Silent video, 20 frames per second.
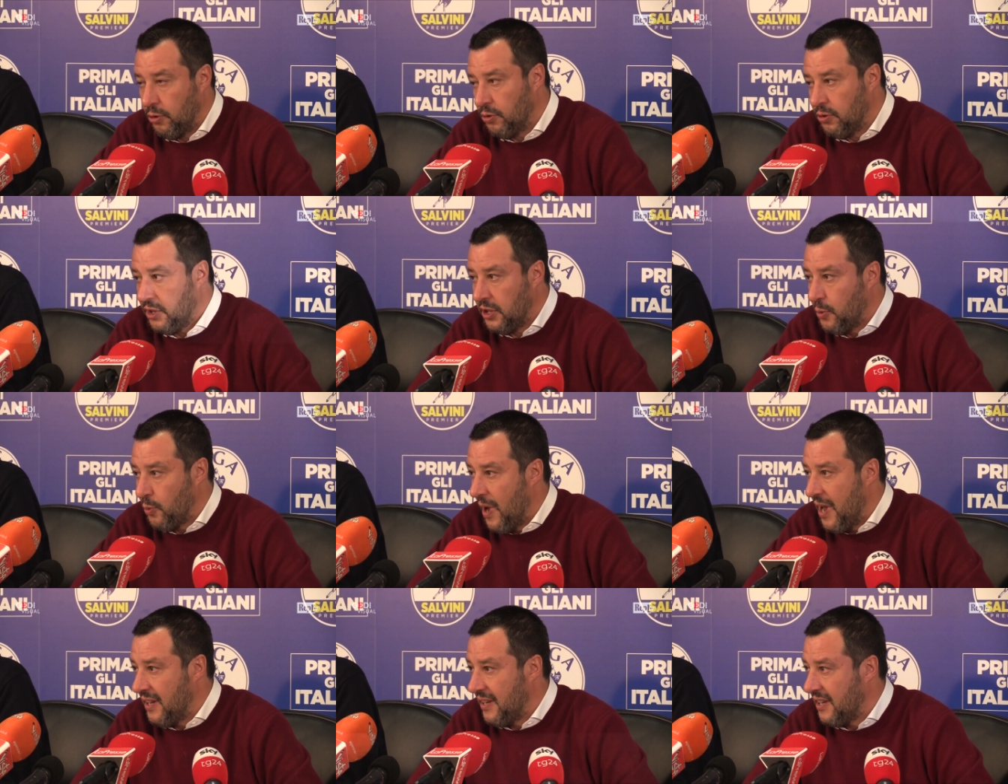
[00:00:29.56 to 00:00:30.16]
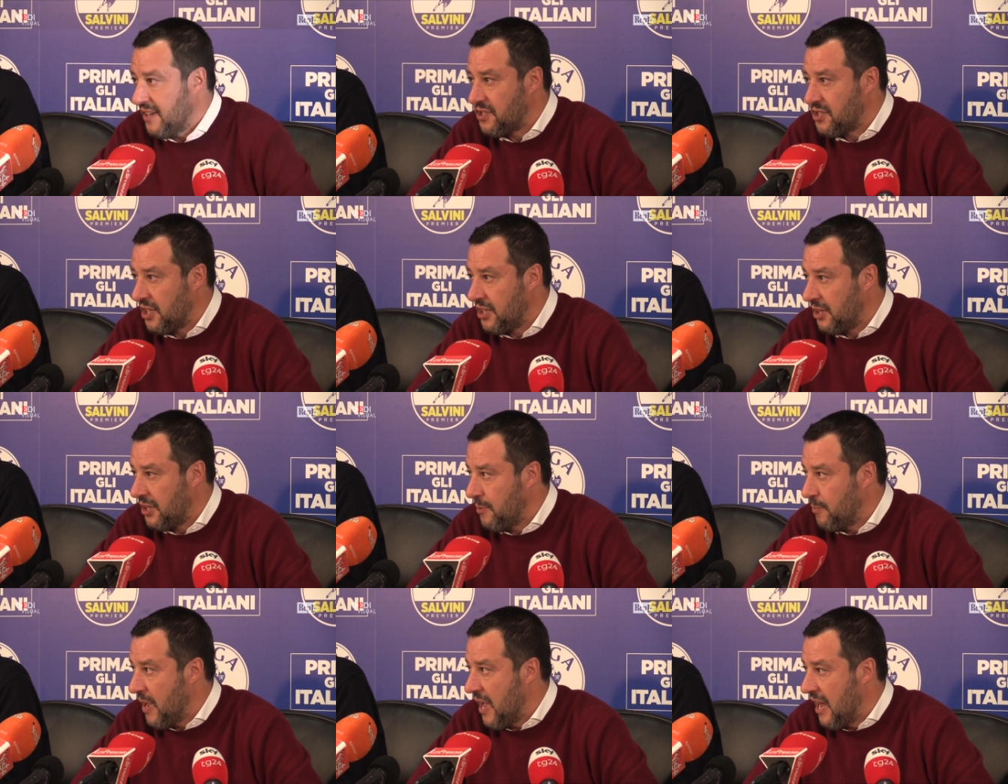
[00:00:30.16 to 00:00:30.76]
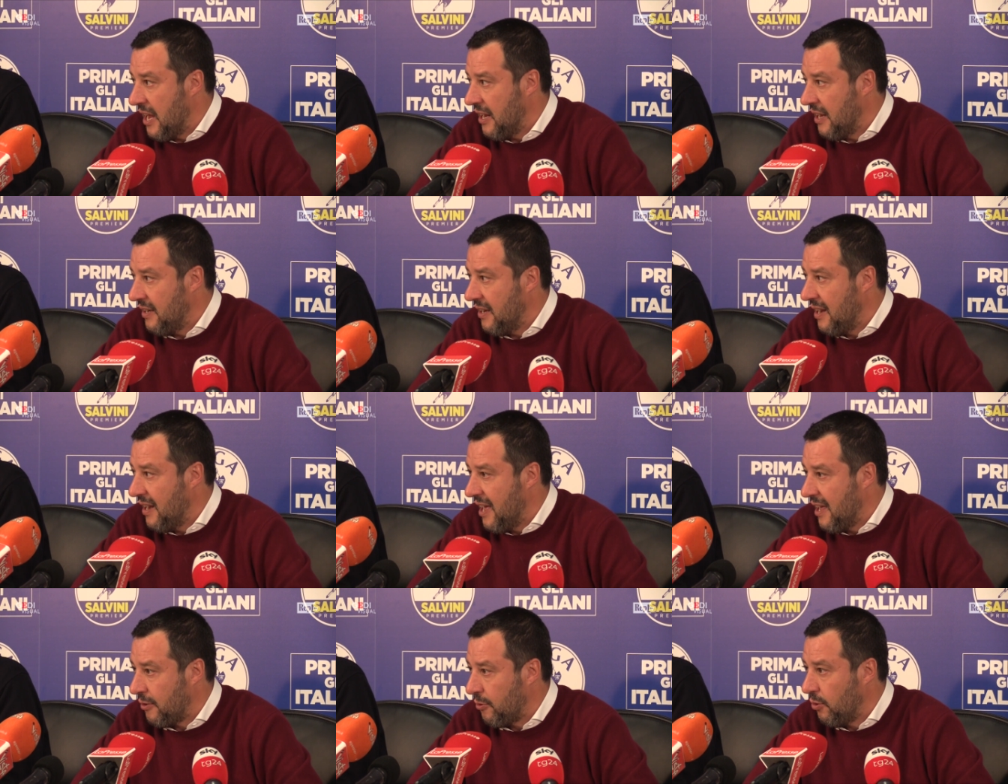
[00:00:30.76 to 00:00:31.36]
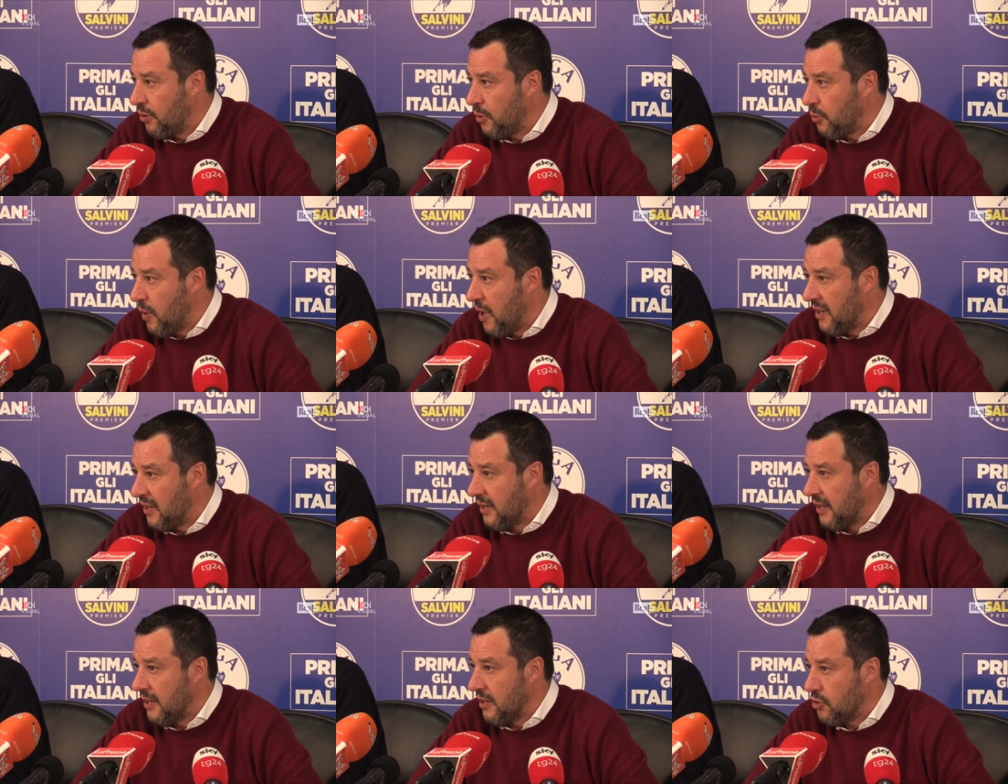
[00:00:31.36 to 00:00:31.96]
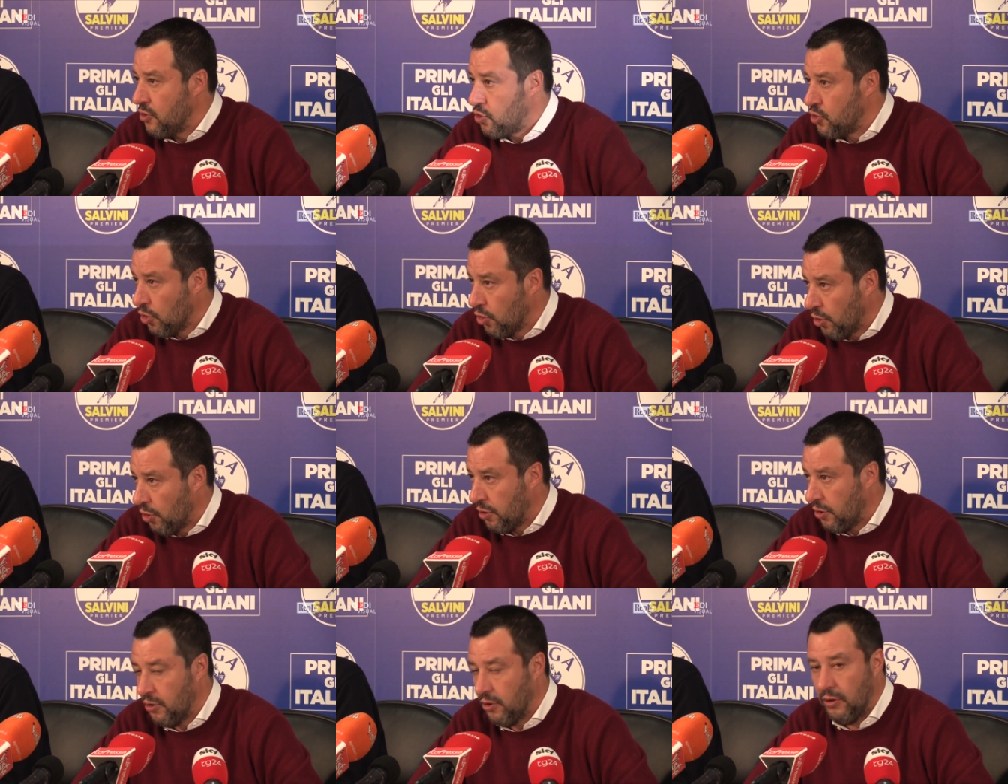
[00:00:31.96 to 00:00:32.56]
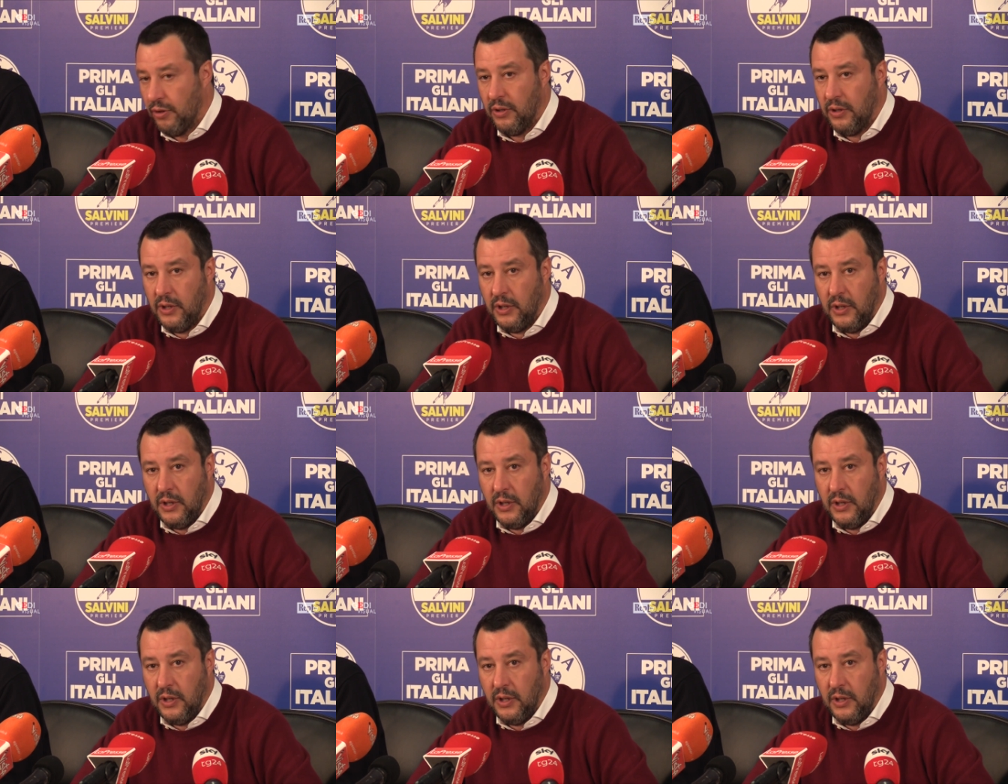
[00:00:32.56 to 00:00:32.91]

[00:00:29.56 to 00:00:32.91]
non di qualche settimana, nell'arco di qualche giorno